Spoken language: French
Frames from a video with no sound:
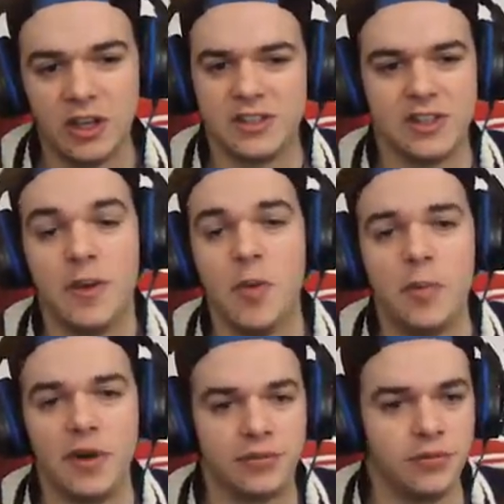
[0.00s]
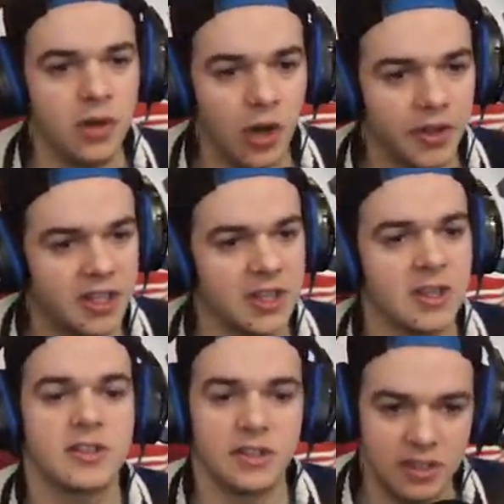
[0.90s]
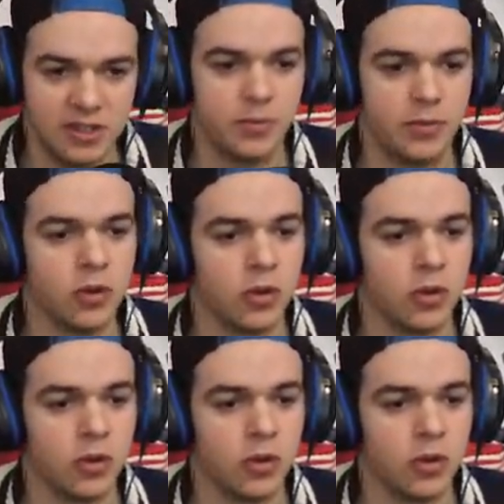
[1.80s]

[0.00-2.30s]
C'est vraiment pas fou. Là, on est 15 et c'est plutôt